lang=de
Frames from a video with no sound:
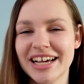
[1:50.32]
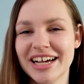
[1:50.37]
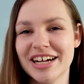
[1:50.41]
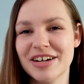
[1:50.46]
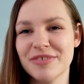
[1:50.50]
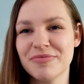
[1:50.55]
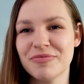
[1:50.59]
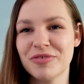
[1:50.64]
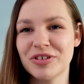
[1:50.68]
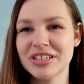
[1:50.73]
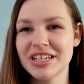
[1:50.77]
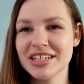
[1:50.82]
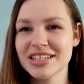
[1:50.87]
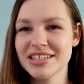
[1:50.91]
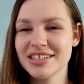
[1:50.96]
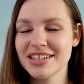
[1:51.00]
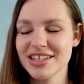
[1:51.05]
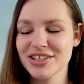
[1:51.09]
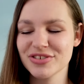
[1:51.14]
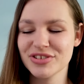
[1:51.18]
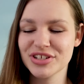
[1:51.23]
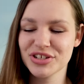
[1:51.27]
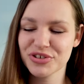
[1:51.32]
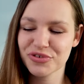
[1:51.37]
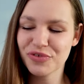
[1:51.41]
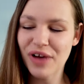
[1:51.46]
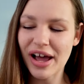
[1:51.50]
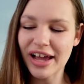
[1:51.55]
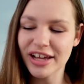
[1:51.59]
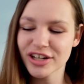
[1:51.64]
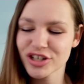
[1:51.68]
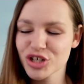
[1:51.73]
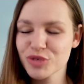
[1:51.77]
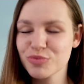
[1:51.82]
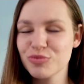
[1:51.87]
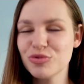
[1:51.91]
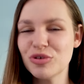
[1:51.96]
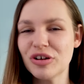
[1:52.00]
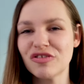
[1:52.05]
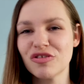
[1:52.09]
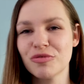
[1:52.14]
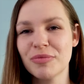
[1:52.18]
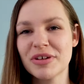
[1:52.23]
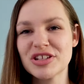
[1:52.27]
Ähm, und das sind dann so diese feinen
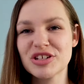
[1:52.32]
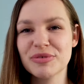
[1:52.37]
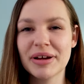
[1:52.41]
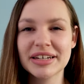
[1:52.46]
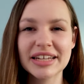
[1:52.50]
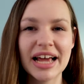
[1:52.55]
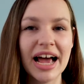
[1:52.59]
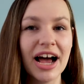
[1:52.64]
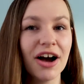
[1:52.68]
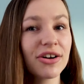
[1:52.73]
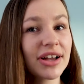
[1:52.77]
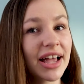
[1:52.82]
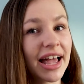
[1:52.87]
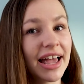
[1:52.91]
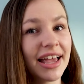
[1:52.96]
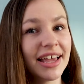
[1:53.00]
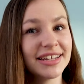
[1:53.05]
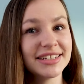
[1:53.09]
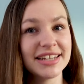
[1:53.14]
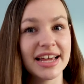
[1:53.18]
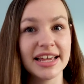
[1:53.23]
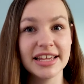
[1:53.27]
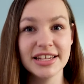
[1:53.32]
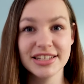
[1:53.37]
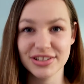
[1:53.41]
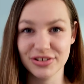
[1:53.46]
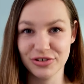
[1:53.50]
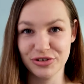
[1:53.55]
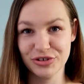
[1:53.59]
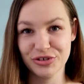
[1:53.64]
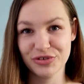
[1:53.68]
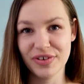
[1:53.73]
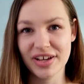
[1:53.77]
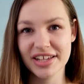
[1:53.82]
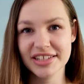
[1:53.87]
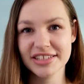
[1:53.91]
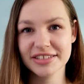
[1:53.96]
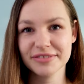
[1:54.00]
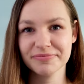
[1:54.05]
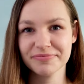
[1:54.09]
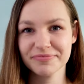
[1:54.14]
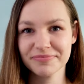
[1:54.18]
Spuren, wo man so merkt, ah, okay, da ist irgendwas.